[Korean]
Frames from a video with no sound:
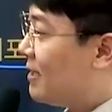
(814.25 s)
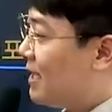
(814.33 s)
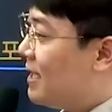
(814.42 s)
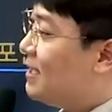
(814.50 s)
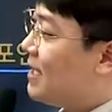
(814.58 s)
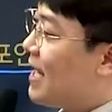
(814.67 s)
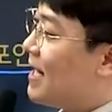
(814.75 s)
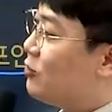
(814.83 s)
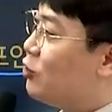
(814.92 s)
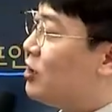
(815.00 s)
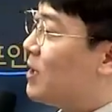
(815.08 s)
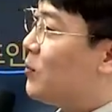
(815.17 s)
디테일한
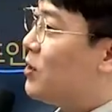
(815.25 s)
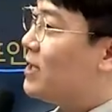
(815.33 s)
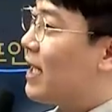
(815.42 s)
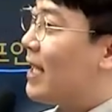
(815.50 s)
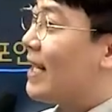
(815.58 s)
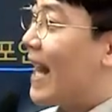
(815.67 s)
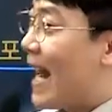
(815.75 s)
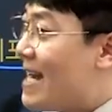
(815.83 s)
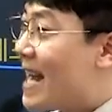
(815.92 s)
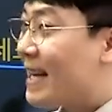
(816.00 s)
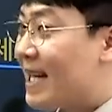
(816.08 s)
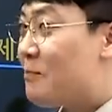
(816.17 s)
출제 포인트가 다
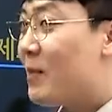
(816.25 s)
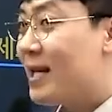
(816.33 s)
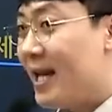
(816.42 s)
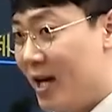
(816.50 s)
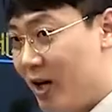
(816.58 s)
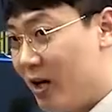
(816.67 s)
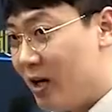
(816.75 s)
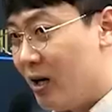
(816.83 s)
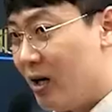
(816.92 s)
달랐단 말이에요.